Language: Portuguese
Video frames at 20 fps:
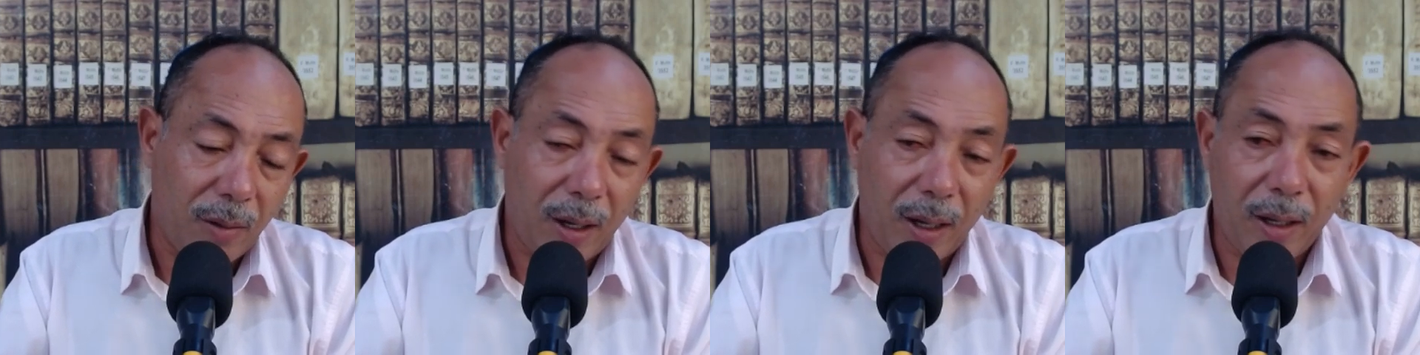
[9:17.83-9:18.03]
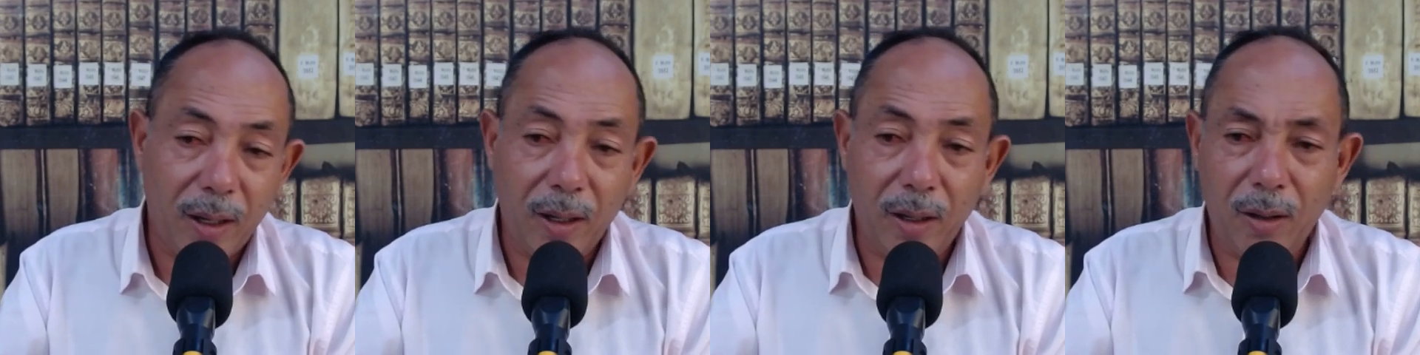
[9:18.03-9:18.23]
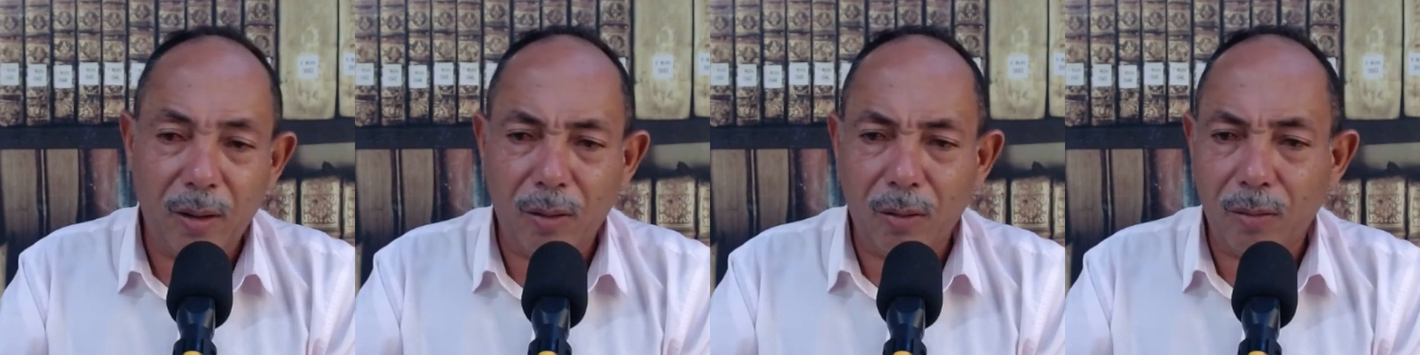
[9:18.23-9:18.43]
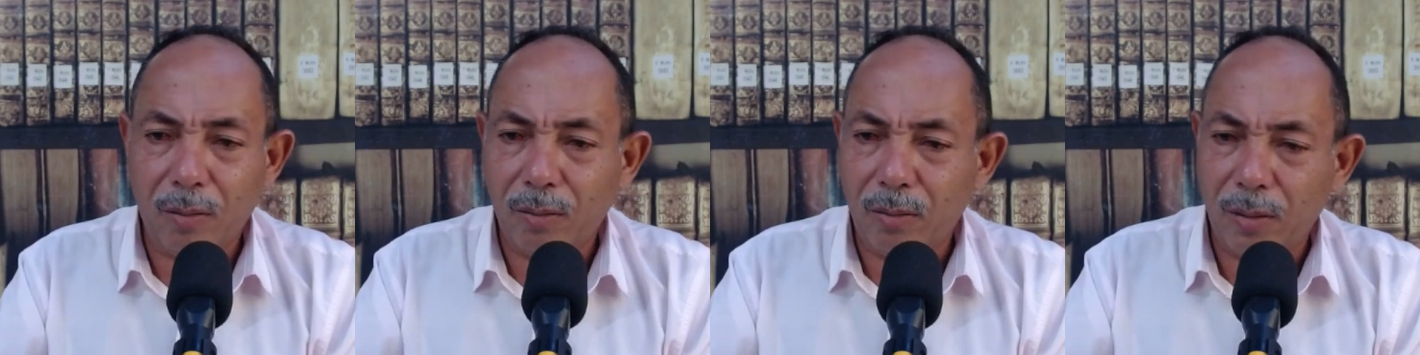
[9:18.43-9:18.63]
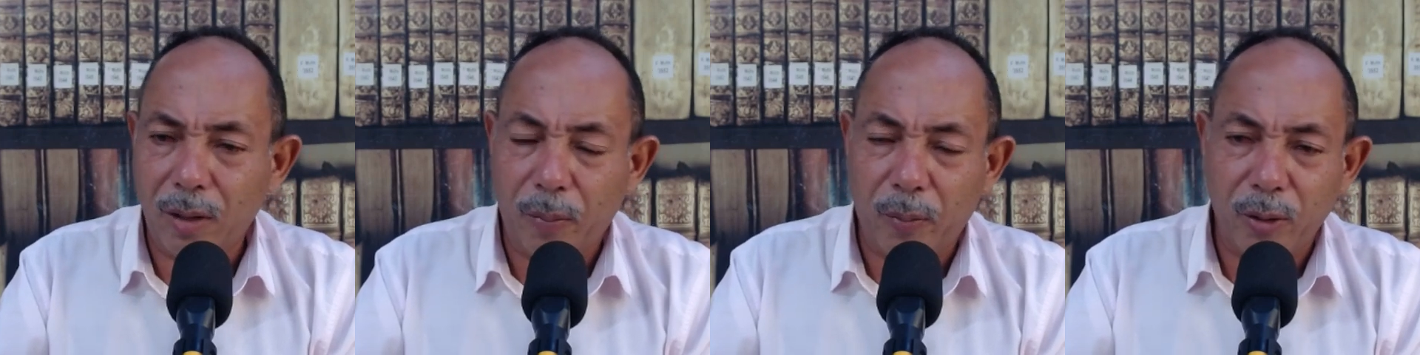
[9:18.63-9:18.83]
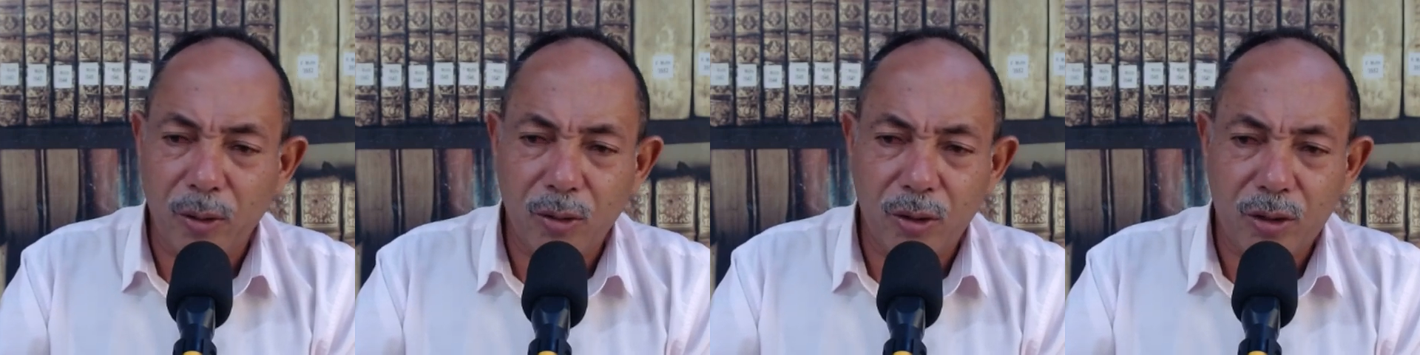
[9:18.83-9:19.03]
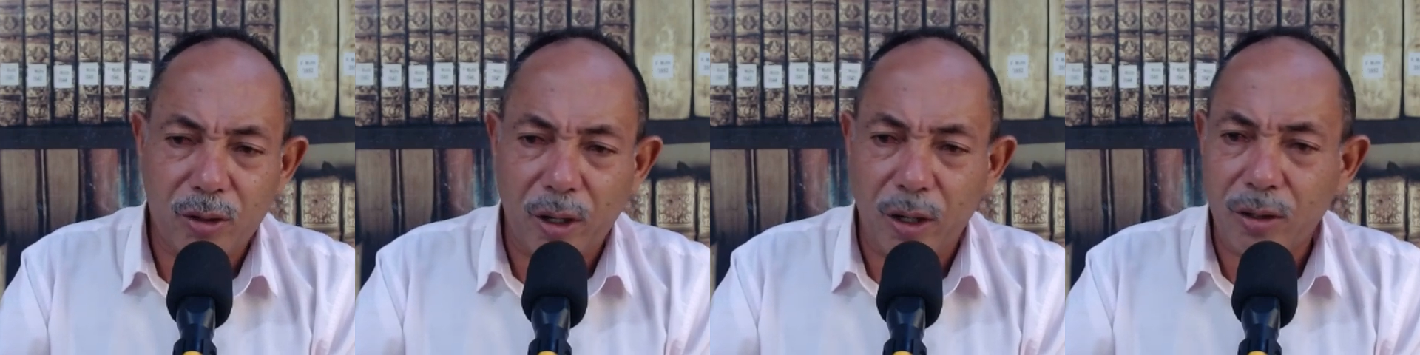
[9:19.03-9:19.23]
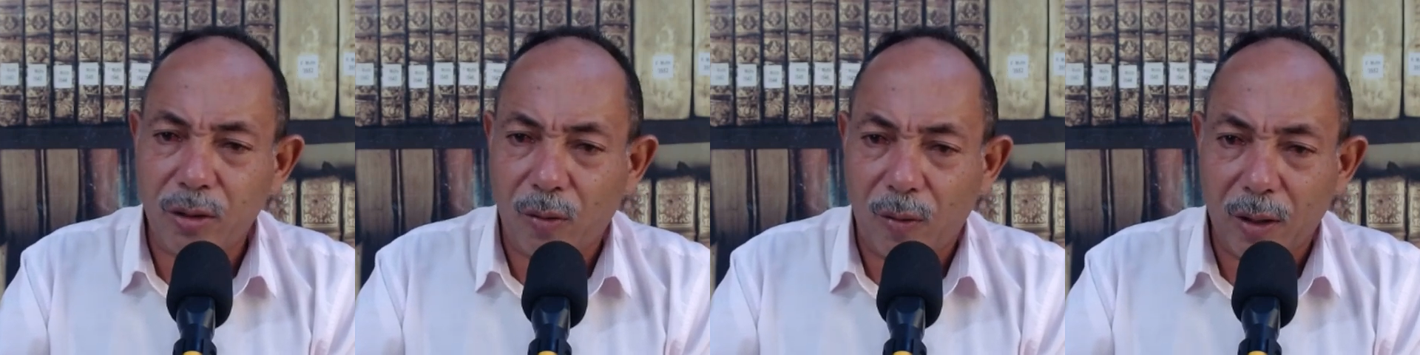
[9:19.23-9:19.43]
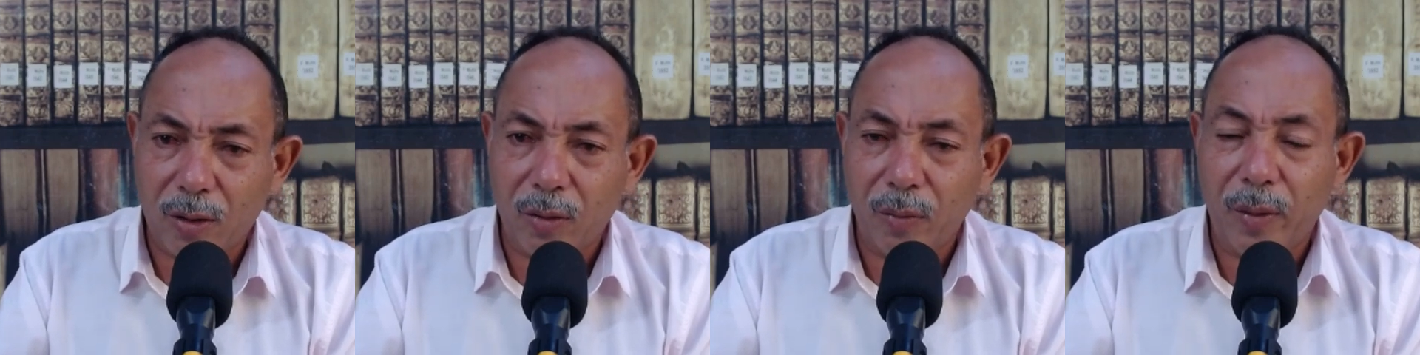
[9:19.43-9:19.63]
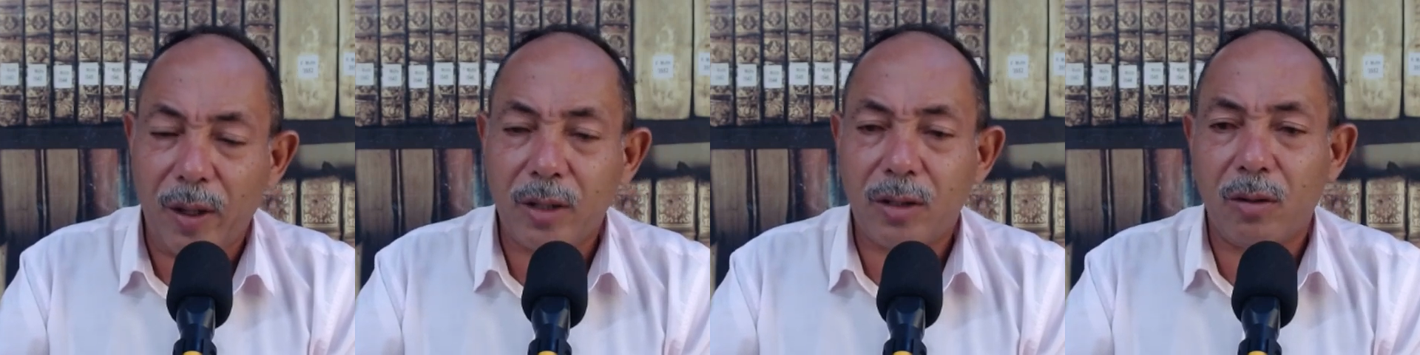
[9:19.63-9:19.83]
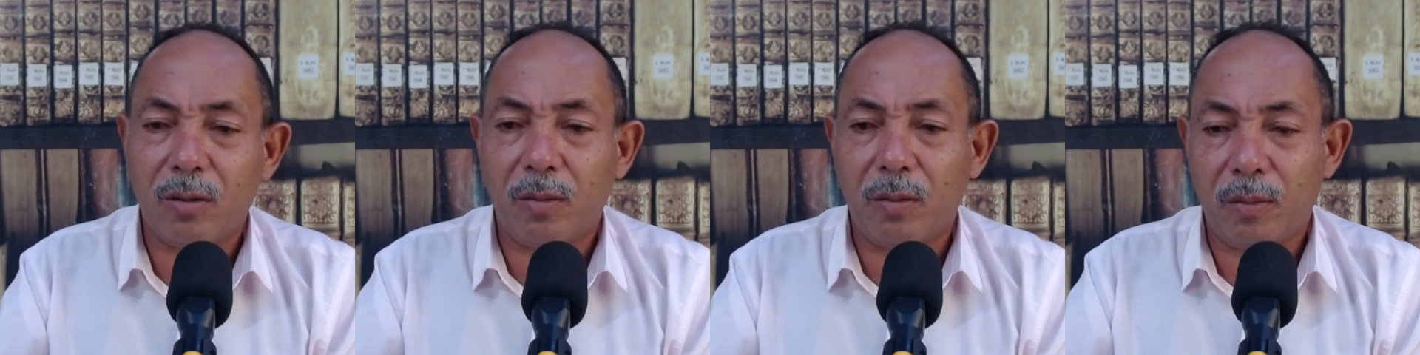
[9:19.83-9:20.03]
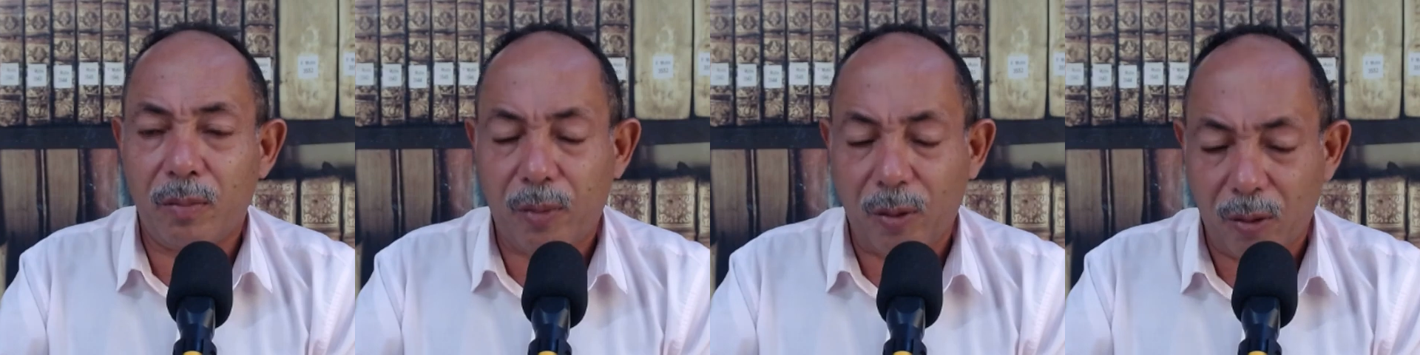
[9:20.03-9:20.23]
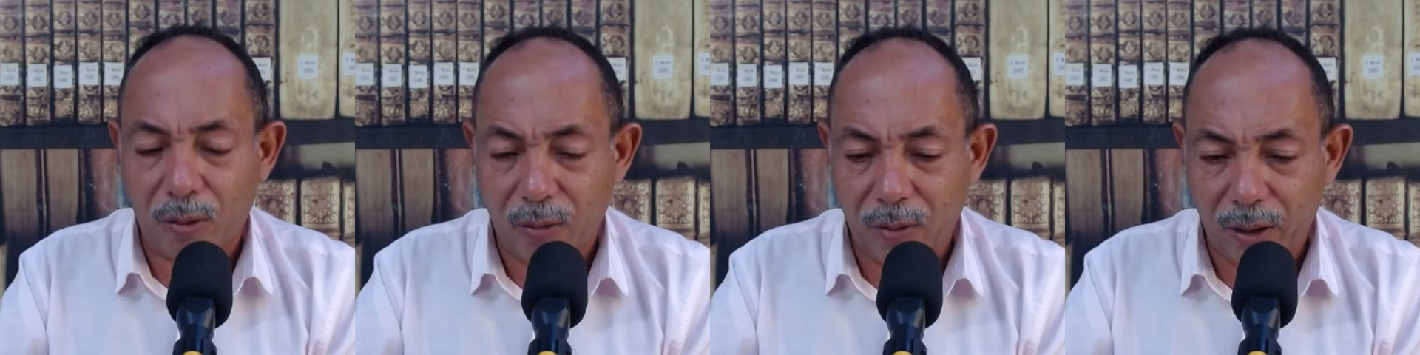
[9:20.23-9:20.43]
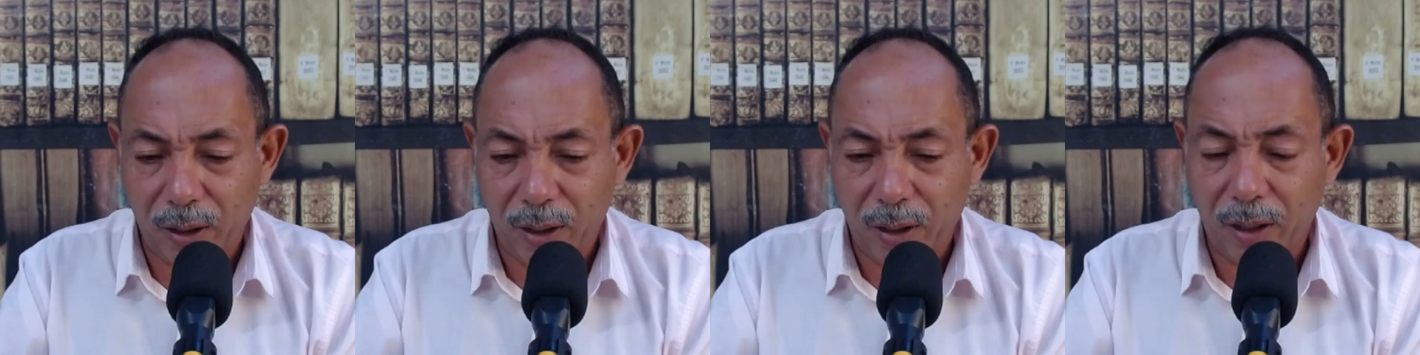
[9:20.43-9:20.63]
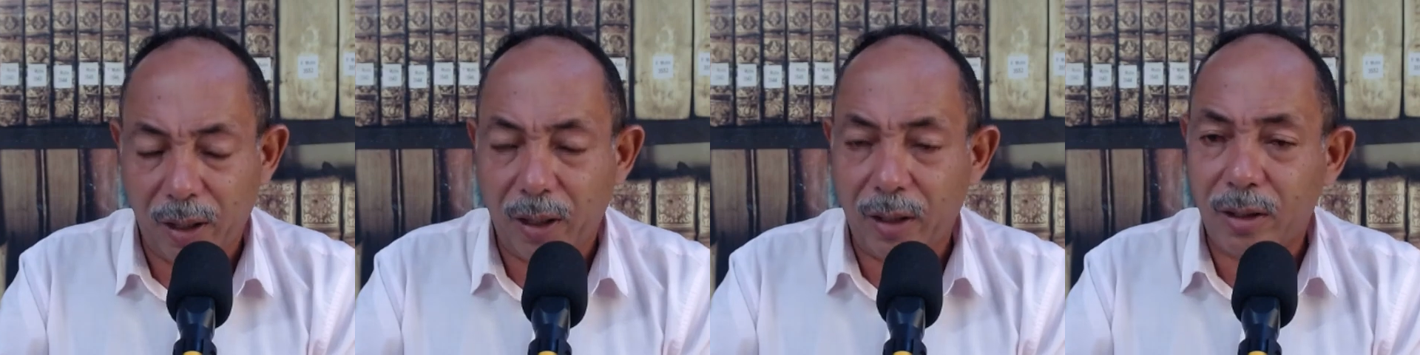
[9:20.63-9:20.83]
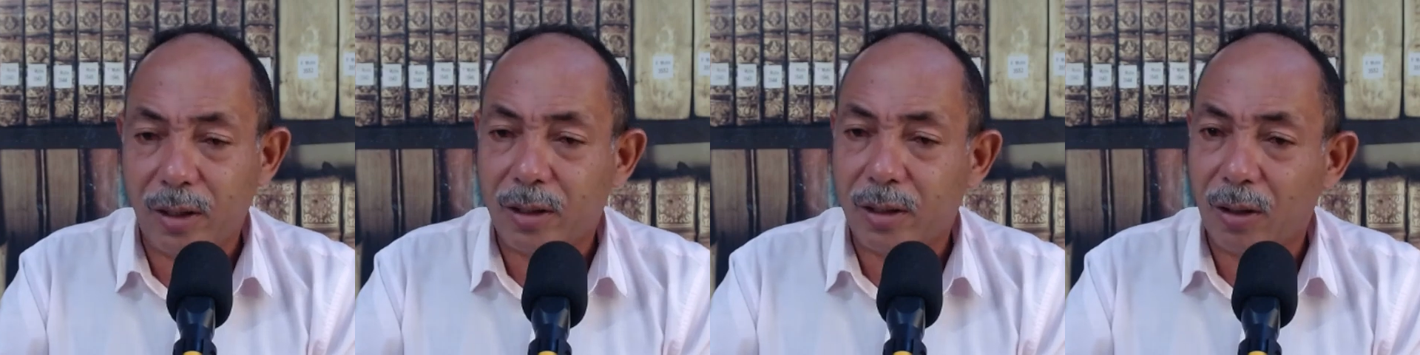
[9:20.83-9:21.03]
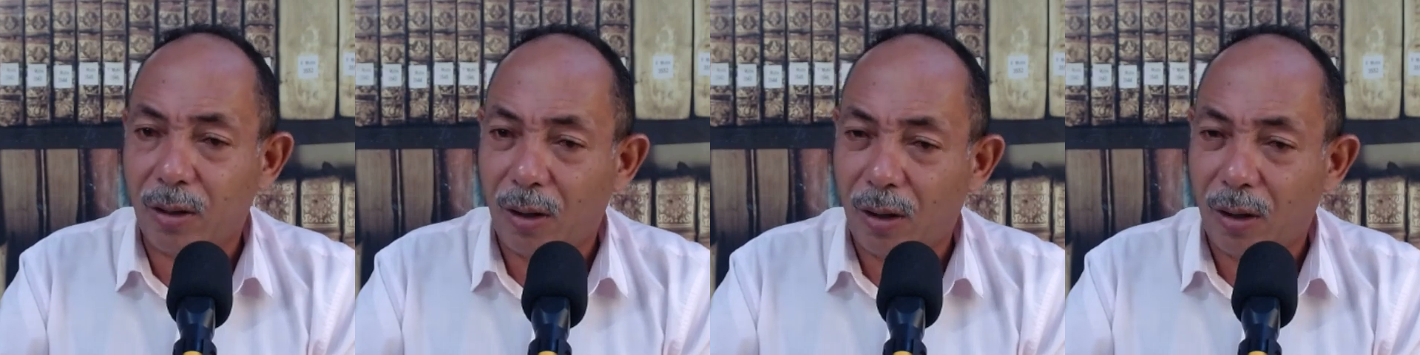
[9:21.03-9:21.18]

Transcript: Aí, depois, nos três ou quatro meses, eu procurei ele e disse: